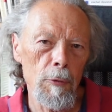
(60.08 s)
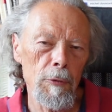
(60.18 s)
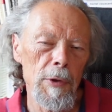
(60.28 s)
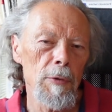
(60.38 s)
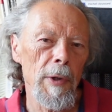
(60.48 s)
le
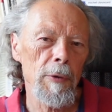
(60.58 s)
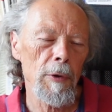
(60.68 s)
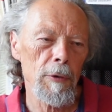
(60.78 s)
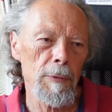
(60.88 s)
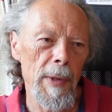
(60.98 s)

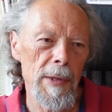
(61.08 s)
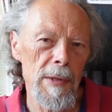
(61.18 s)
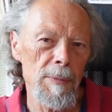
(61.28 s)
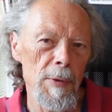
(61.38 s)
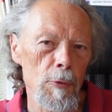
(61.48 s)
continuateur du
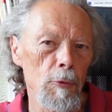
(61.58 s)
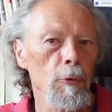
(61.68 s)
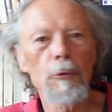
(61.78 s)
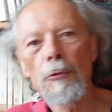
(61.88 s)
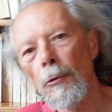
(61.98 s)
marxisme et son
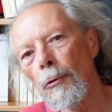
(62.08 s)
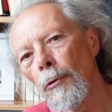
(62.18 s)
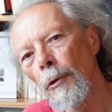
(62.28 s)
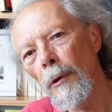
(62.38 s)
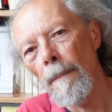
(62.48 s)

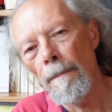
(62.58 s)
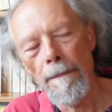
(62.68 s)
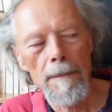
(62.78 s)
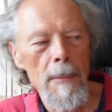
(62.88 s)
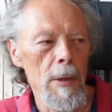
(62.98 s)
reconstructeur.
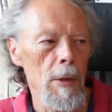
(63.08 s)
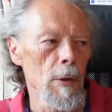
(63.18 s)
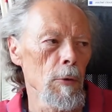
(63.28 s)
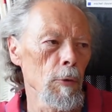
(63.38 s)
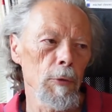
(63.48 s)

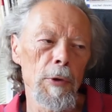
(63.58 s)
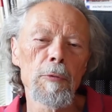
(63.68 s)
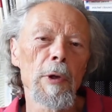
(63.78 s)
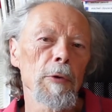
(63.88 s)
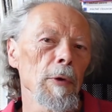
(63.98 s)
Le
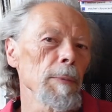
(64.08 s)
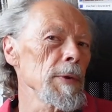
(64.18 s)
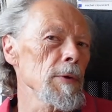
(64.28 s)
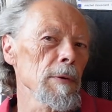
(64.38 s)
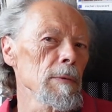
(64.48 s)
continuateur
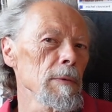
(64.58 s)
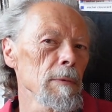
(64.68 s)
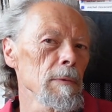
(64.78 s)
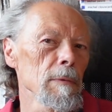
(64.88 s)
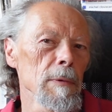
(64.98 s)
parce
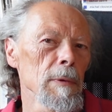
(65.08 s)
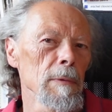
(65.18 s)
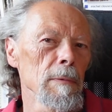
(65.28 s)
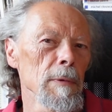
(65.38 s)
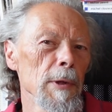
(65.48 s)
que
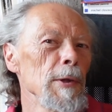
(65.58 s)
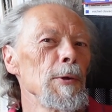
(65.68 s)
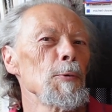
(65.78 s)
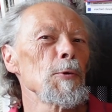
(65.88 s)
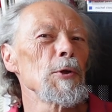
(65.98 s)

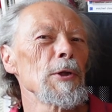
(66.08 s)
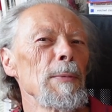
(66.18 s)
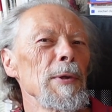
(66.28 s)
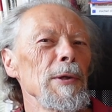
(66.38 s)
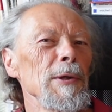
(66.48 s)
Lénine ne s'est
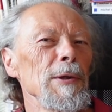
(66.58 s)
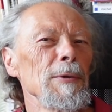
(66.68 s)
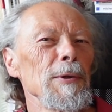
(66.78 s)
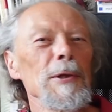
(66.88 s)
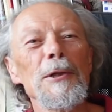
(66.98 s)
jamais dit
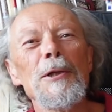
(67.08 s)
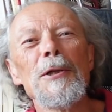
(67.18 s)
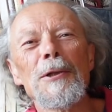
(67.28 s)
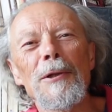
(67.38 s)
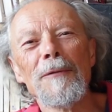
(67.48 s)
euh,
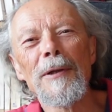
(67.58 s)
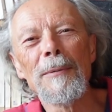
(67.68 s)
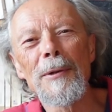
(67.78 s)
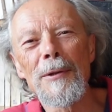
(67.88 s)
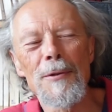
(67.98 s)
léniniste,
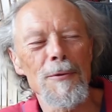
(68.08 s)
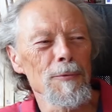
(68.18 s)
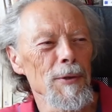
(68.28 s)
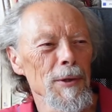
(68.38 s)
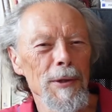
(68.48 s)
évidemment,
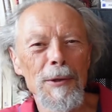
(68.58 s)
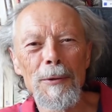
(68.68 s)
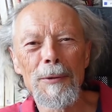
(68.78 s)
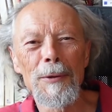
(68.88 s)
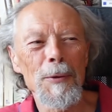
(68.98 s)
suite été
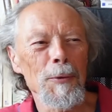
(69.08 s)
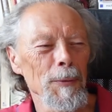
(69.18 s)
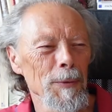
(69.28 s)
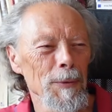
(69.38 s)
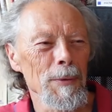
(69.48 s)

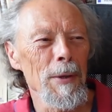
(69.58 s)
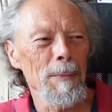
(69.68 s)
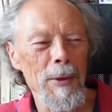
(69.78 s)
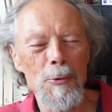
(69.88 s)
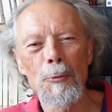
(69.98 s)
d'ailleurs
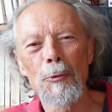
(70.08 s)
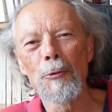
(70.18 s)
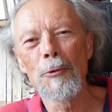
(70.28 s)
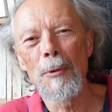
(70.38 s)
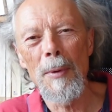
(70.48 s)

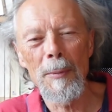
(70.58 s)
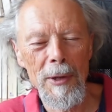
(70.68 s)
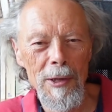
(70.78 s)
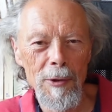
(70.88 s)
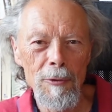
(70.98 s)
présomptueux et même
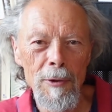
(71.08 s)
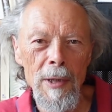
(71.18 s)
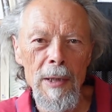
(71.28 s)
ridicule,